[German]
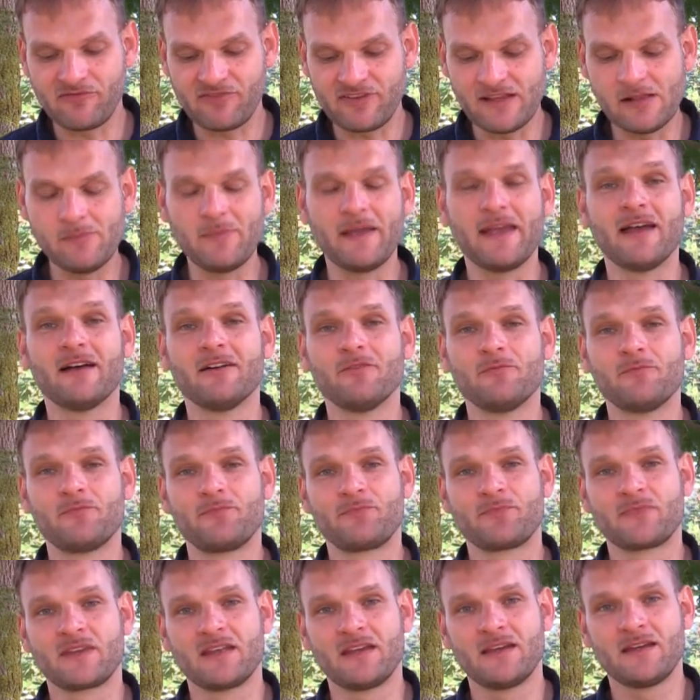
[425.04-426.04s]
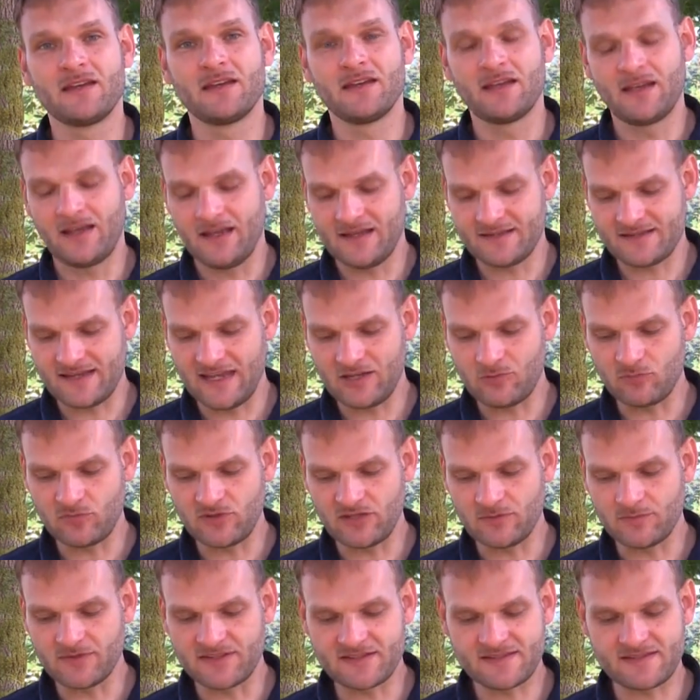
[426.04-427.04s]
viel mehr. Es geht um
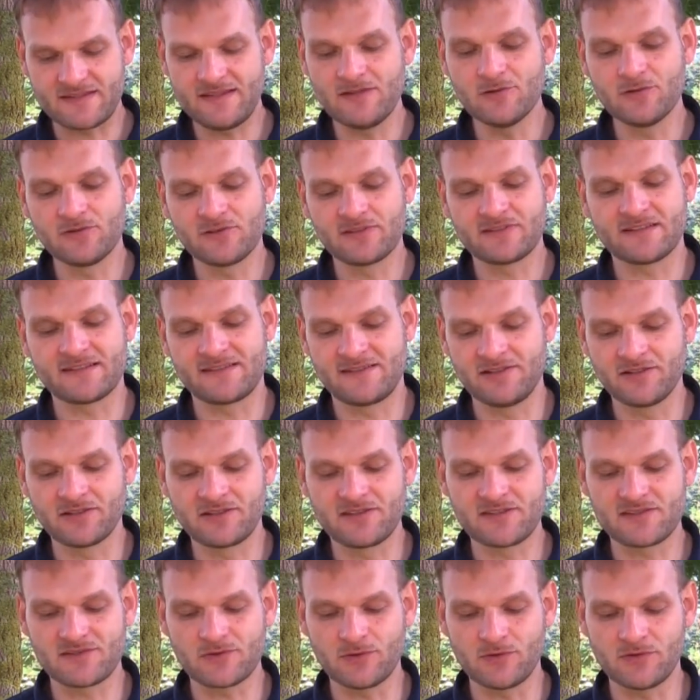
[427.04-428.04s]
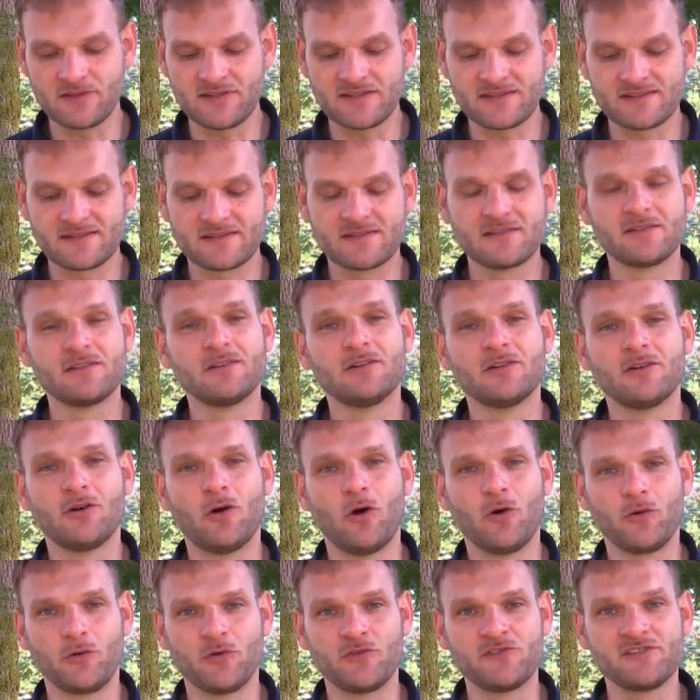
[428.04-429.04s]
die Beziehung des Hirten zu uns
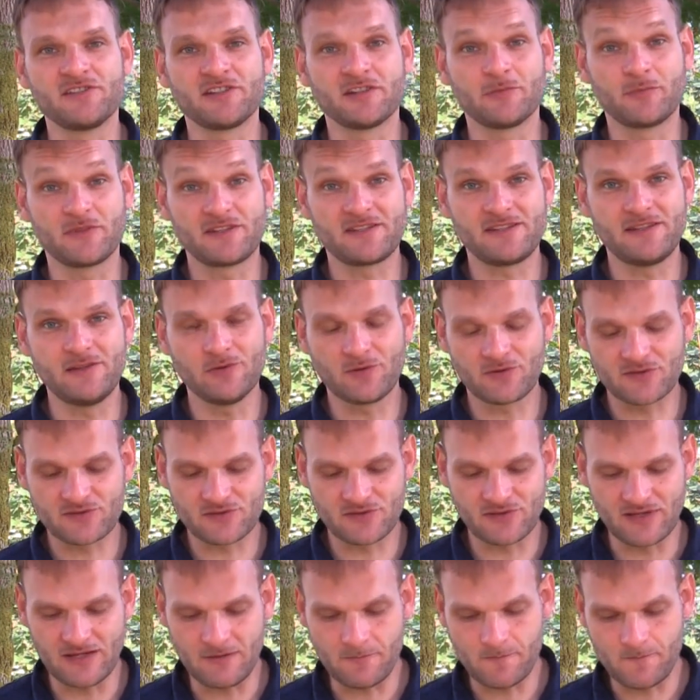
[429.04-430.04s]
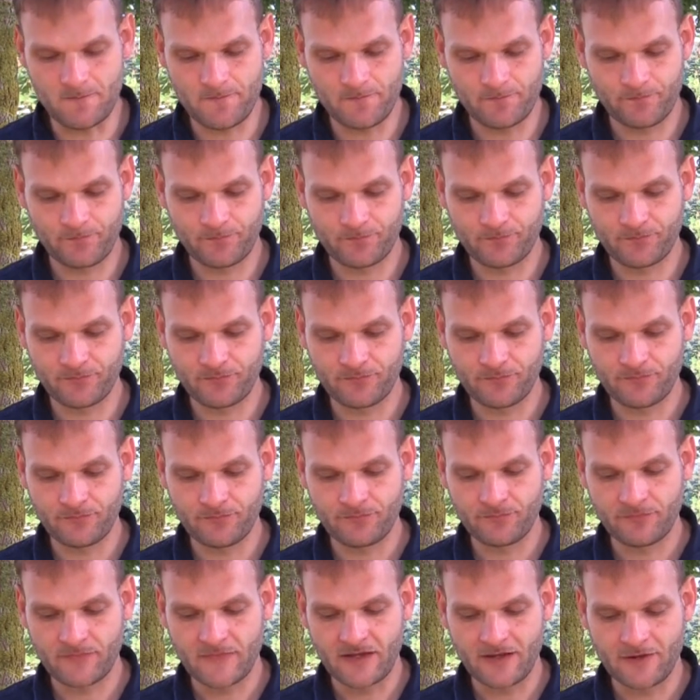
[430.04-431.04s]
und unsere Beziehung zu ihm.
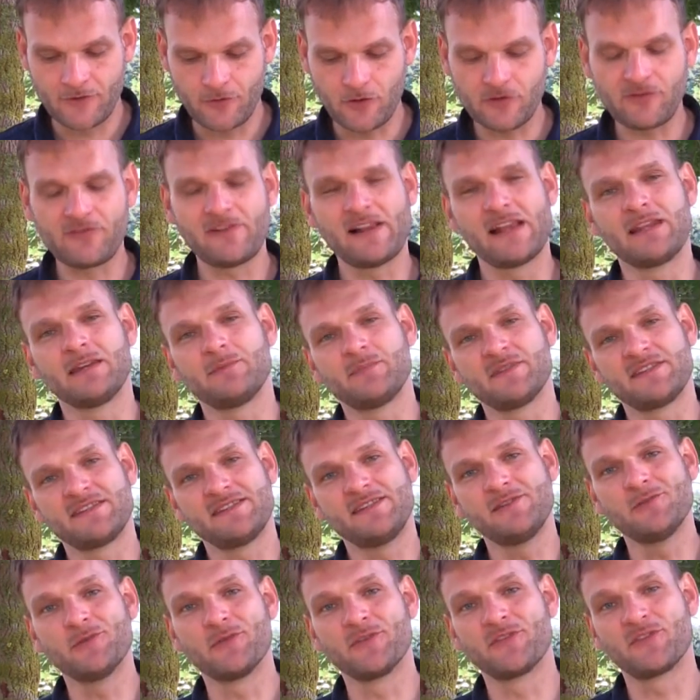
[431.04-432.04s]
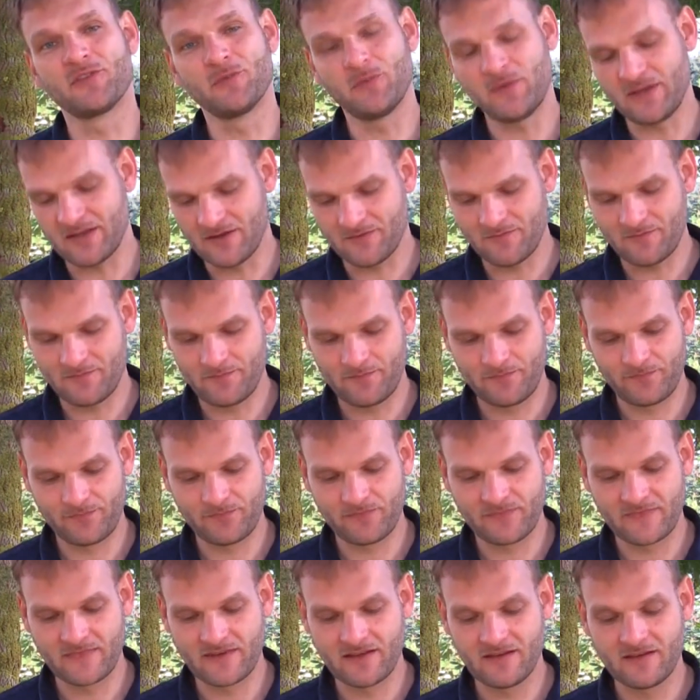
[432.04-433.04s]
Gott will eine Beziehung zu mir.
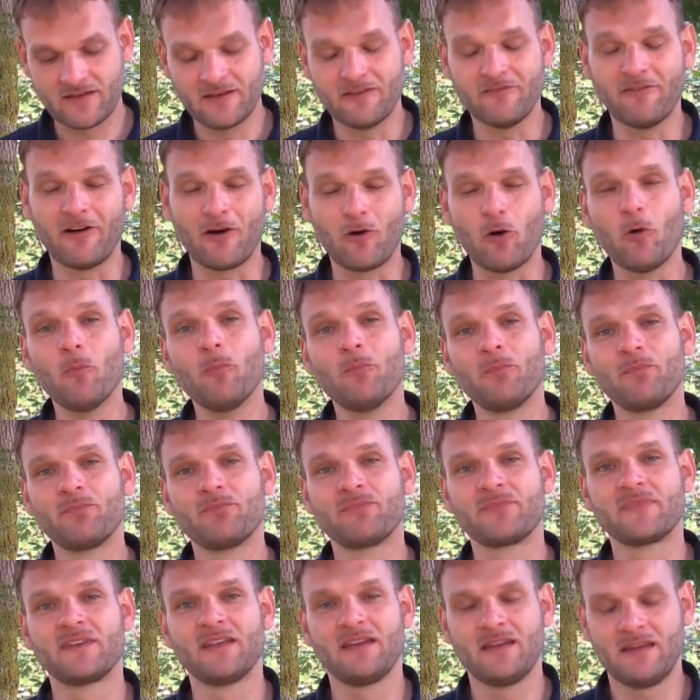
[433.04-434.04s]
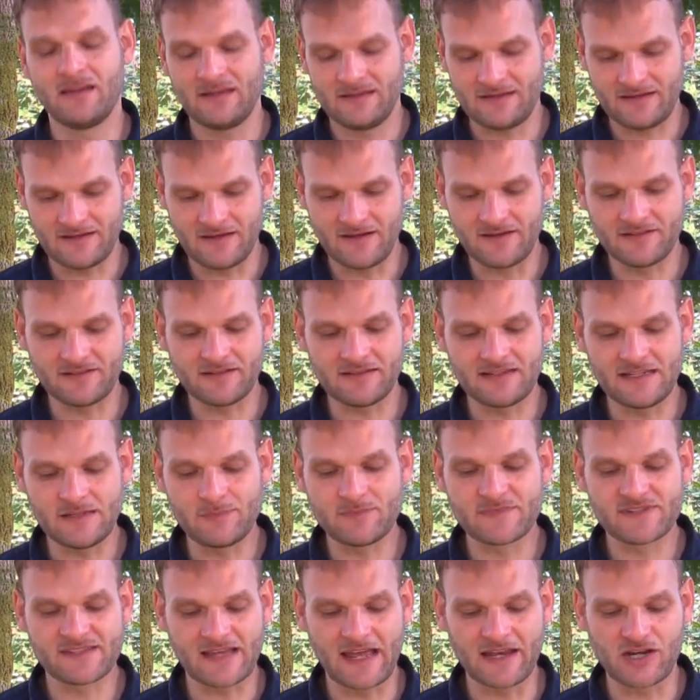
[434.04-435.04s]
Warum? Der Hirte
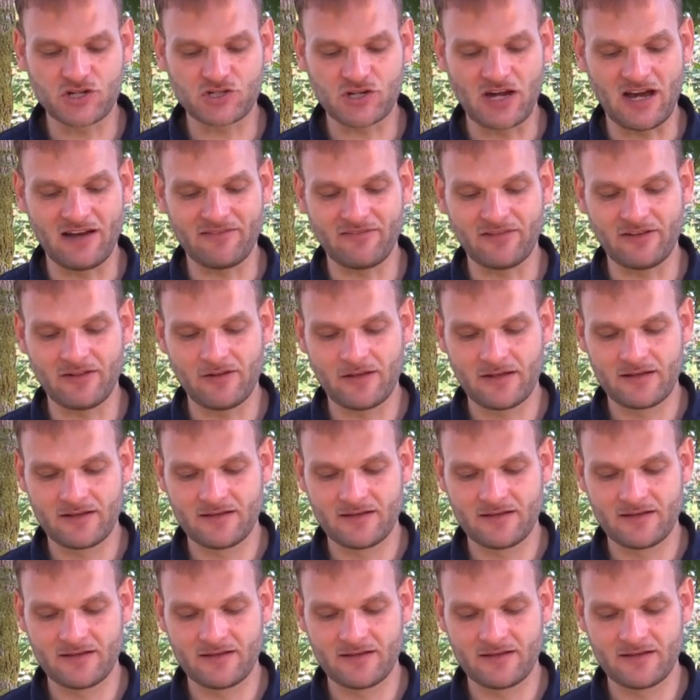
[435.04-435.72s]
liebt seine Schafe.